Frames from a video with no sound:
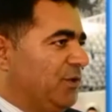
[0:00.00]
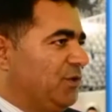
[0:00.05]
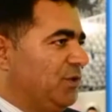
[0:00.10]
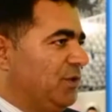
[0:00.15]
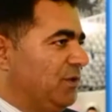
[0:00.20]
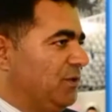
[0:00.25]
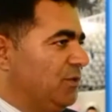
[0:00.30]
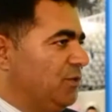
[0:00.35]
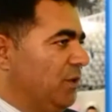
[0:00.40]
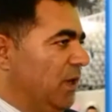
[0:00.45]

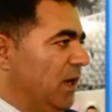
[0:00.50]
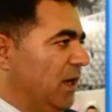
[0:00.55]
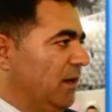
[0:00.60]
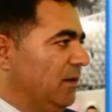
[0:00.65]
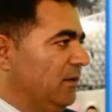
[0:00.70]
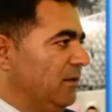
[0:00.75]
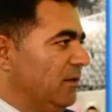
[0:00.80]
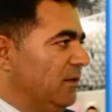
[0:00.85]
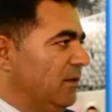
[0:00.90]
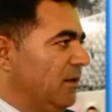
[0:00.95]
Ve şu
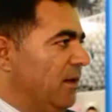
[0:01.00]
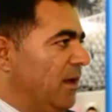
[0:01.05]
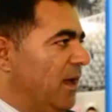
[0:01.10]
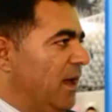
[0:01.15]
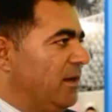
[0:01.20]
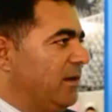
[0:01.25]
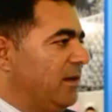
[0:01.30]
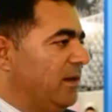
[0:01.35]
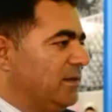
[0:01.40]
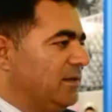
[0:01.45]
an
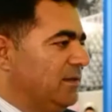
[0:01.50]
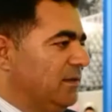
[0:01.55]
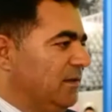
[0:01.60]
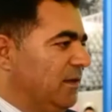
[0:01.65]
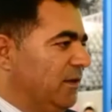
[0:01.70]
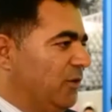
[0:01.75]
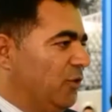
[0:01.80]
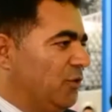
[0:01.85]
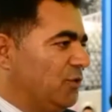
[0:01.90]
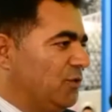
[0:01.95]
e,
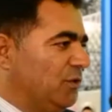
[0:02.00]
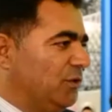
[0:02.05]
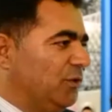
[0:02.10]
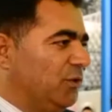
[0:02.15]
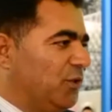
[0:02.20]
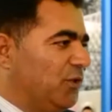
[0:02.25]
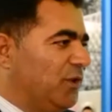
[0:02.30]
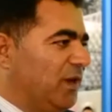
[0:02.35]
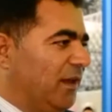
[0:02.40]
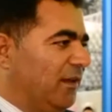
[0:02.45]
herkesin de
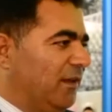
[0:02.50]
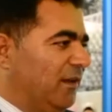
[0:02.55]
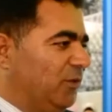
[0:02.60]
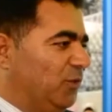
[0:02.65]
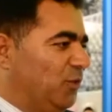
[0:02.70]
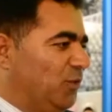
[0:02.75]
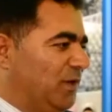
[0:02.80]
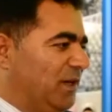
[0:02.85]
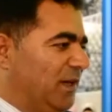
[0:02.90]
gözü Türkiye'de.